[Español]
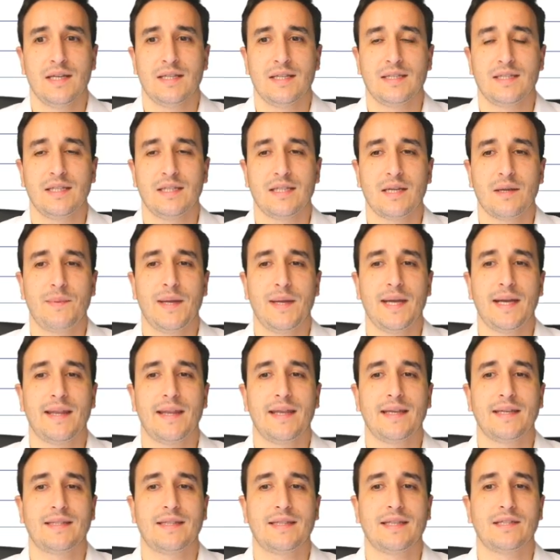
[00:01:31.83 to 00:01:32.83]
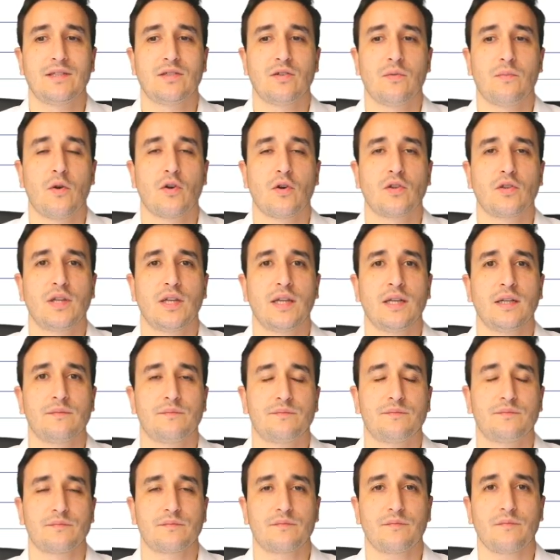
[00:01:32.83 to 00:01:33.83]
Si se pierde este soporte,
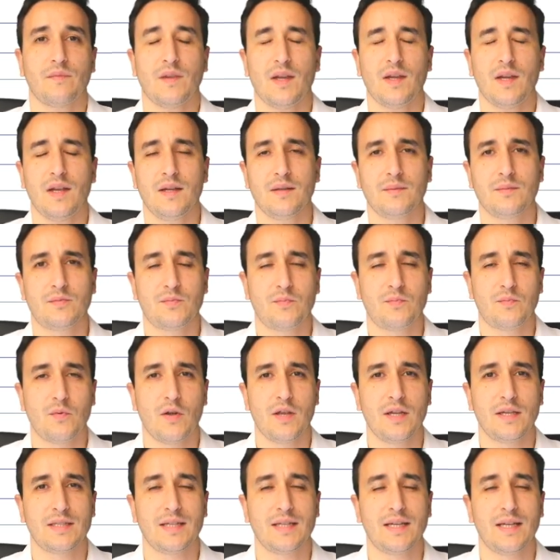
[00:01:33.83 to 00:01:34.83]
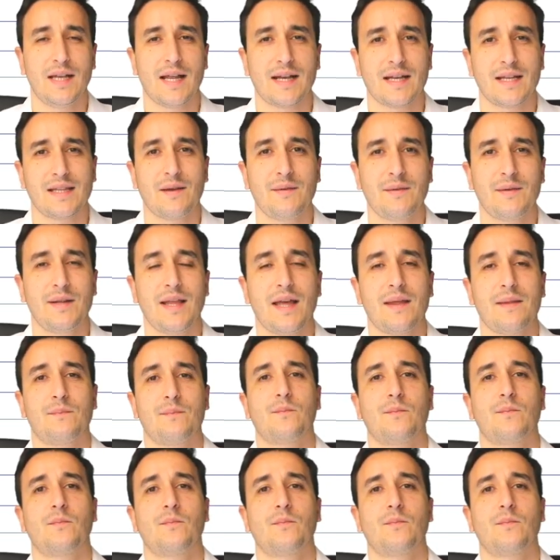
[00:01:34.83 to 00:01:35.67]
pues eh, la rentabilidad